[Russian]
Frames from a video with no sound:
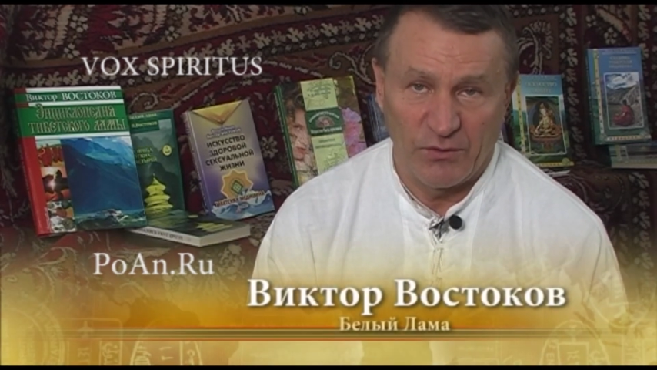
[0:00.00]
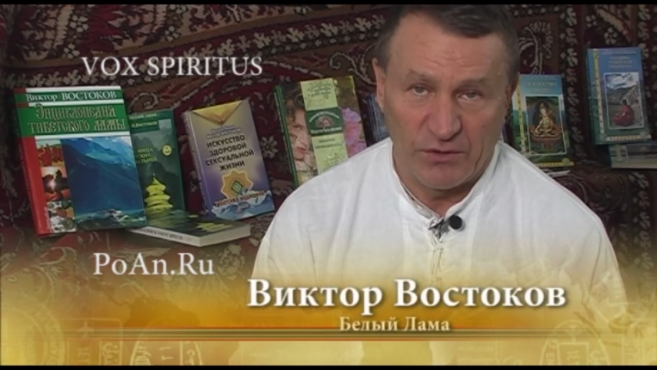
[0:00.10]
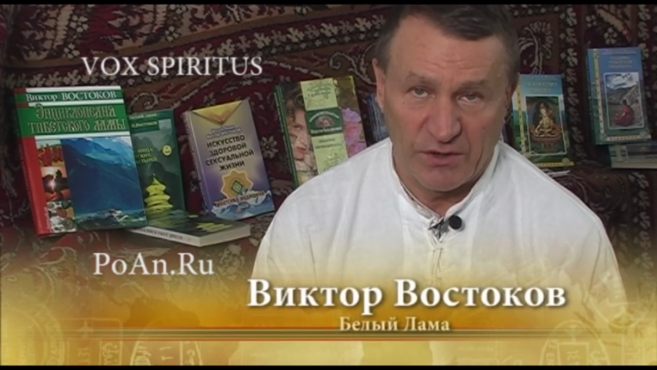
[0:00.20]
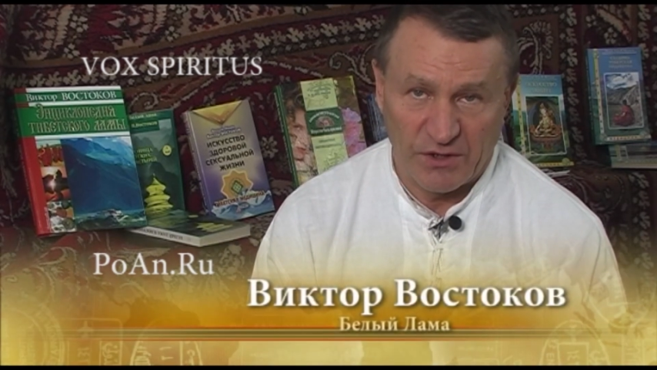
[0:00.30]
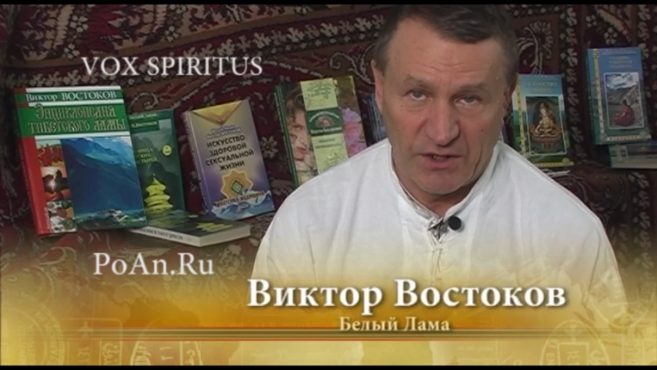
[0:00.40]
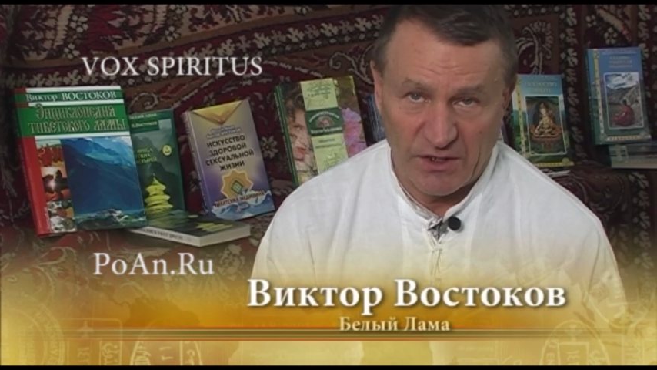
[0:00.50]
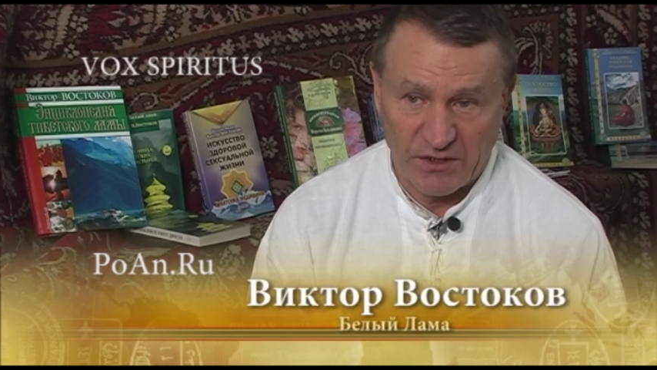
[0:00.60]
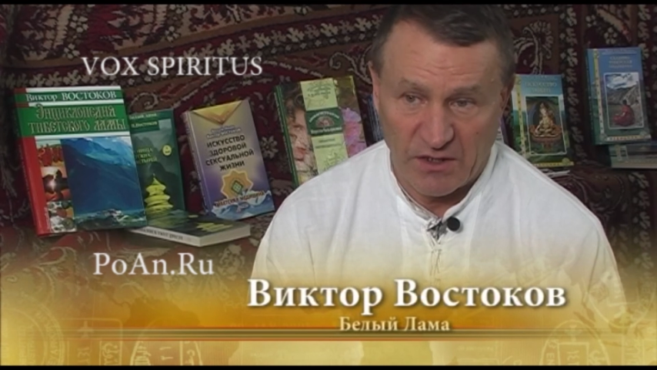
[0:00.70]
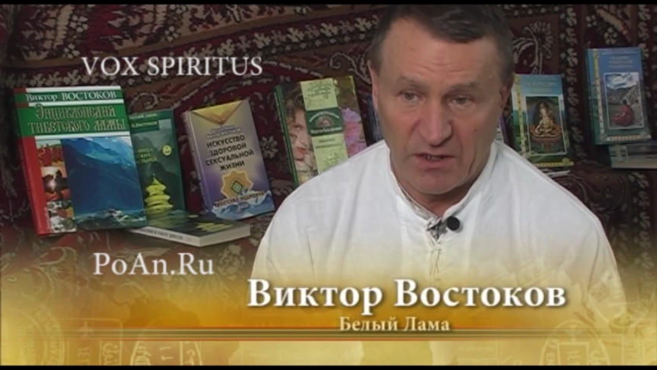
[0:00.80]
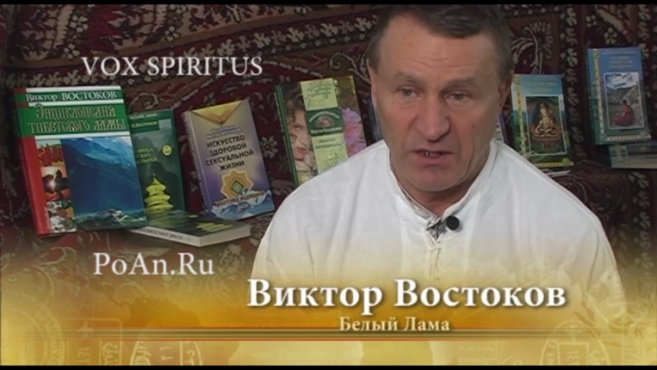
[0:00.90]
вот
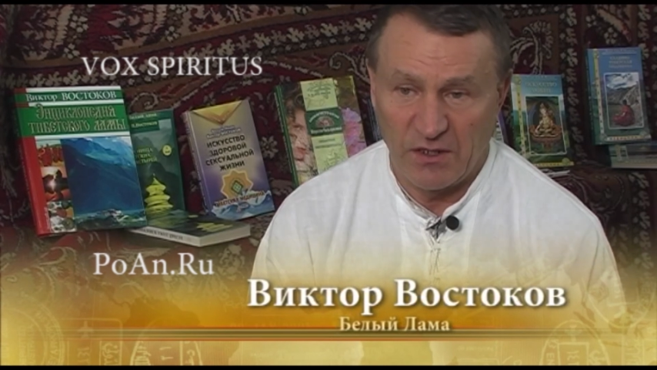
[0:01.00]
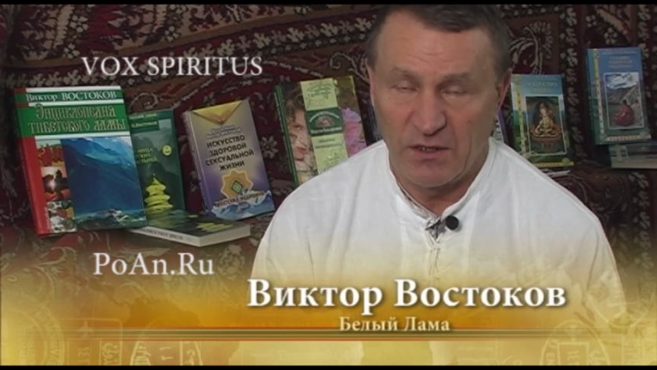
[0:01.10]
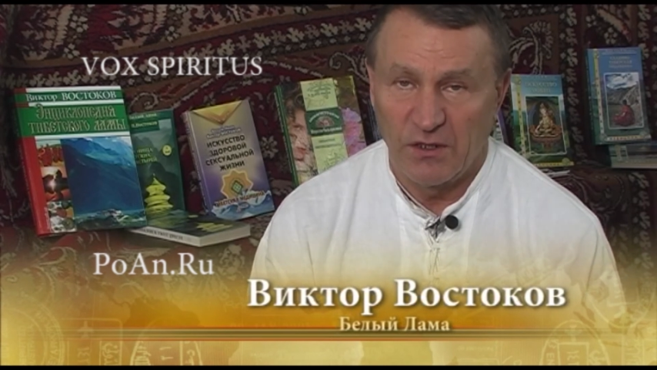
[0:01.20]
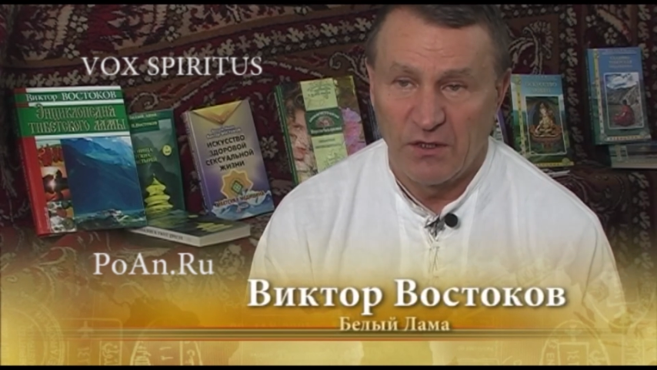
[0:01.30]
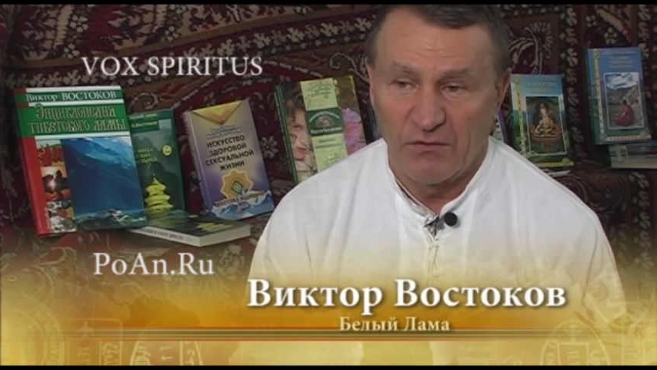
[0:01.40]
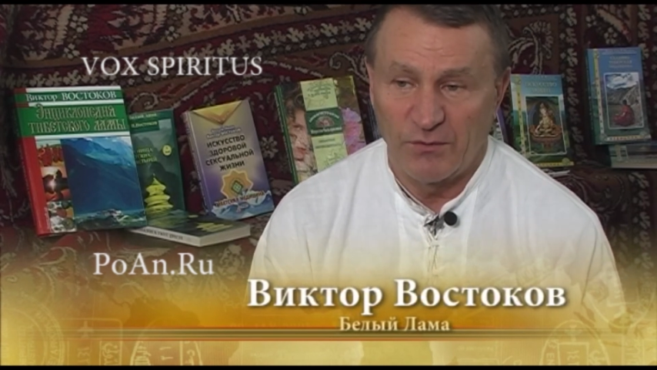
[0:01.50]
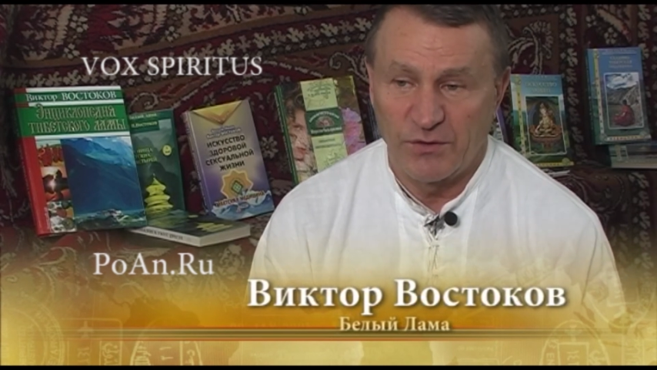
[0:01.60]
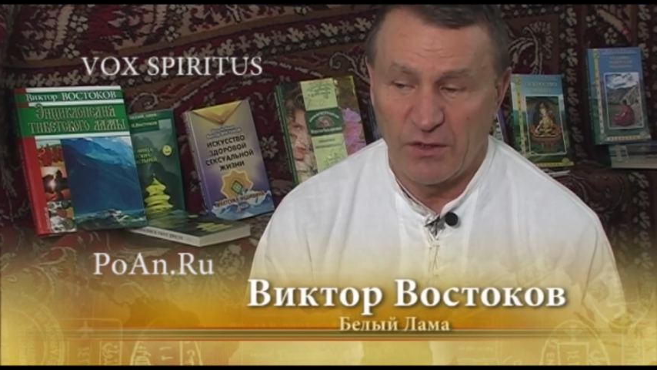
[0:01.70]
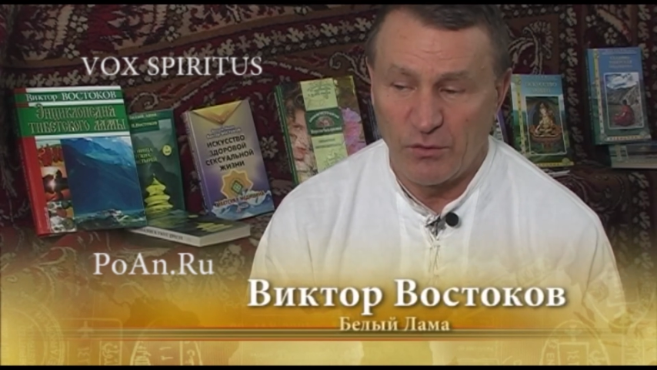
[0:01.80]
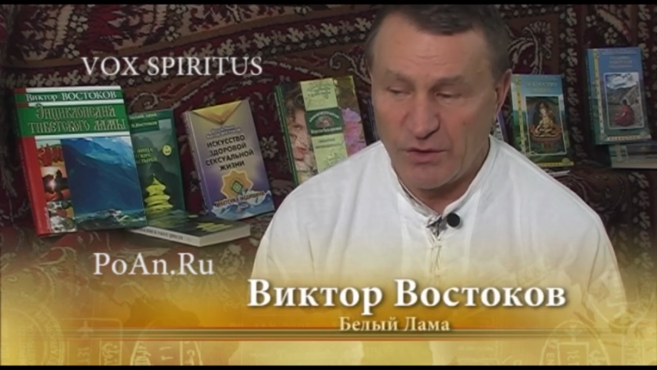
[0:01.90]
настоящее и
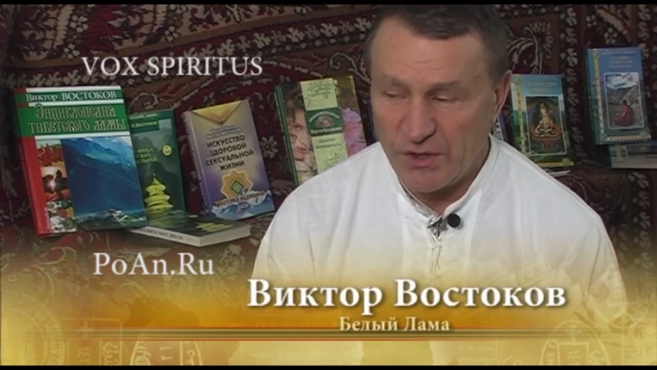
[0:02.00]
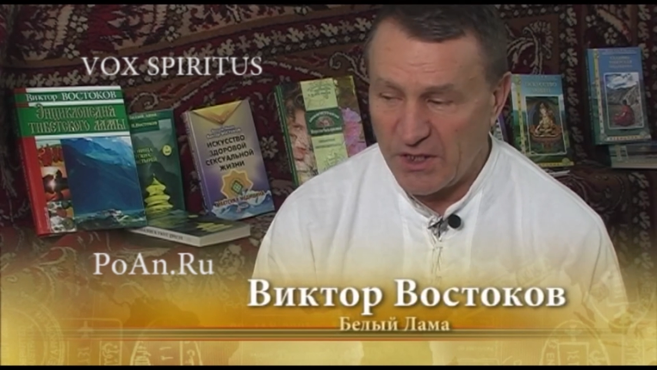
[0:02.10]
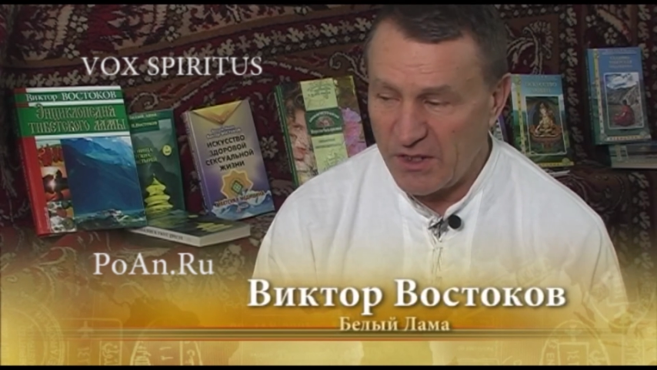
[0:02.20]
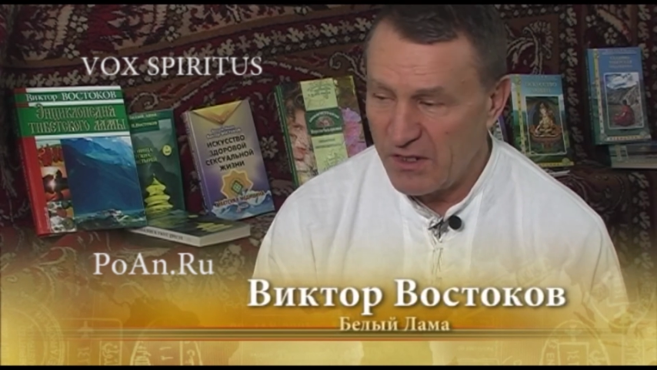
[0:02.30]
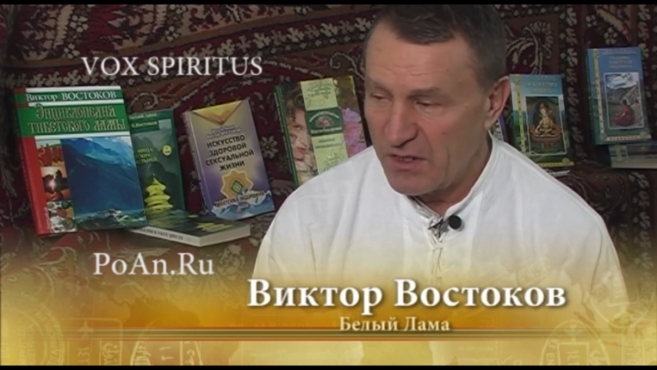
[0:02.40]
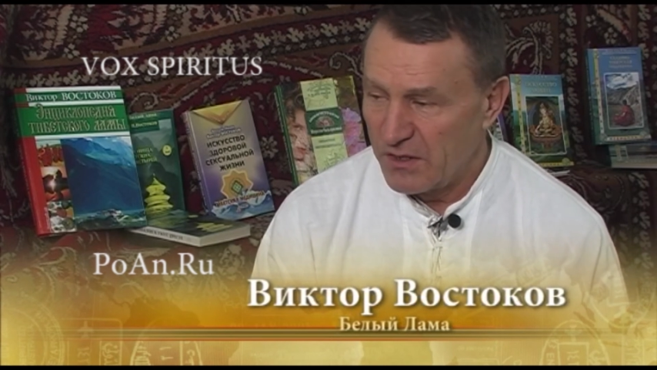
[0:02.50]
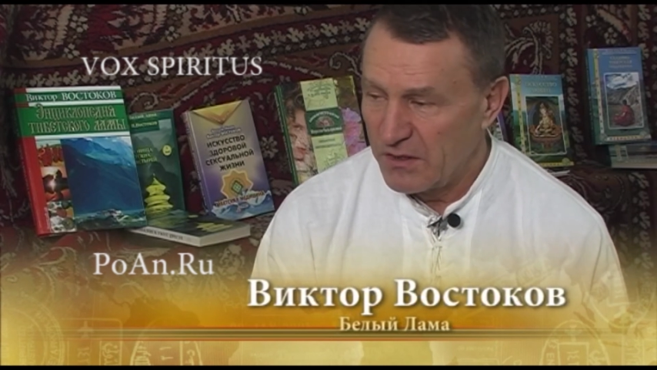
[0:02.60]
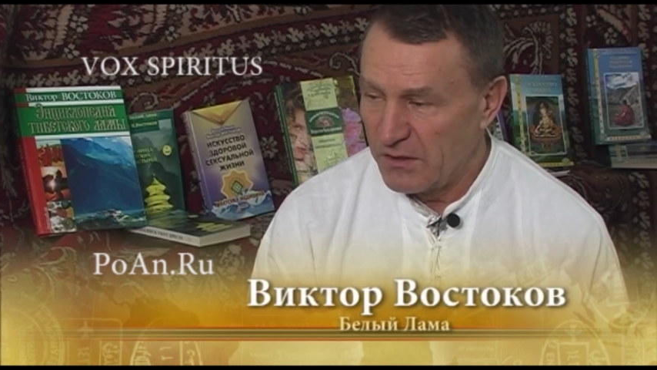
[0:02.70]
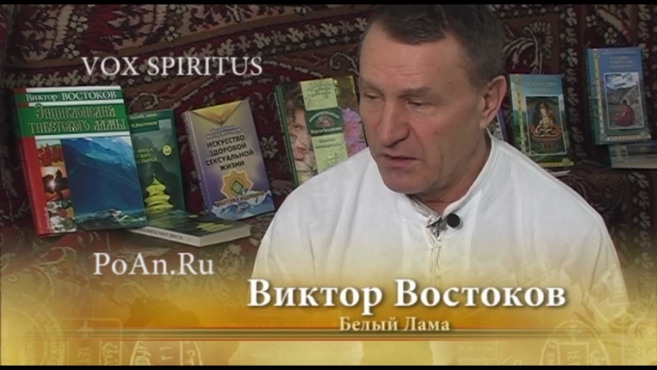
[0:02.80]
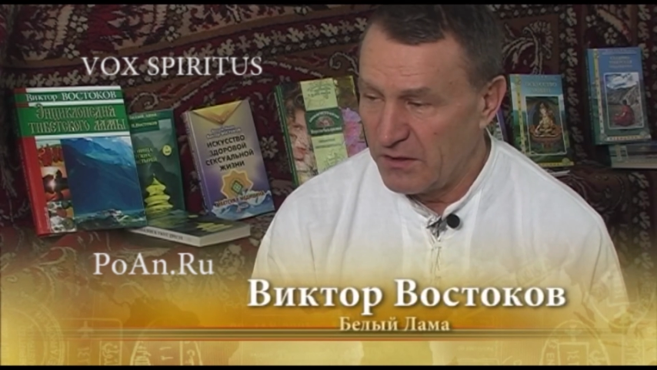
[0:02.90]
вообще людей,
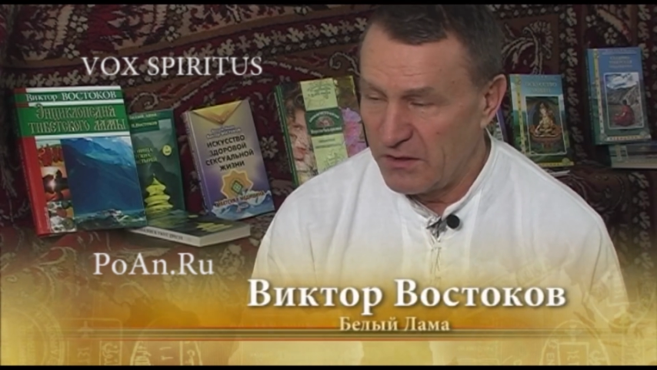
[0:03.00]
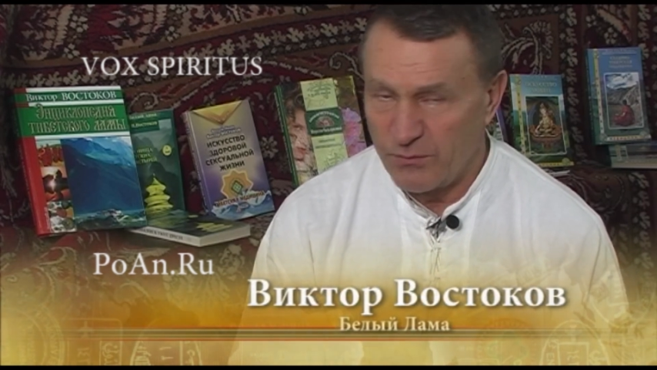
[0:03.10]
и